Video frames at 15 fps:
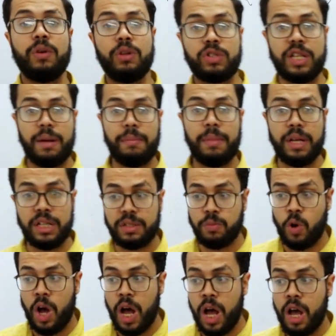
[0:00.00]
ويسمى
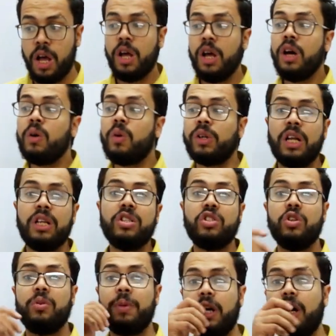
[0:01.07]
اسمها
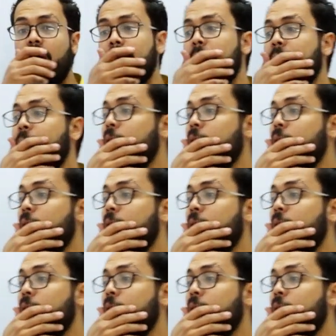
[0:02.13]
وتنصب الخبر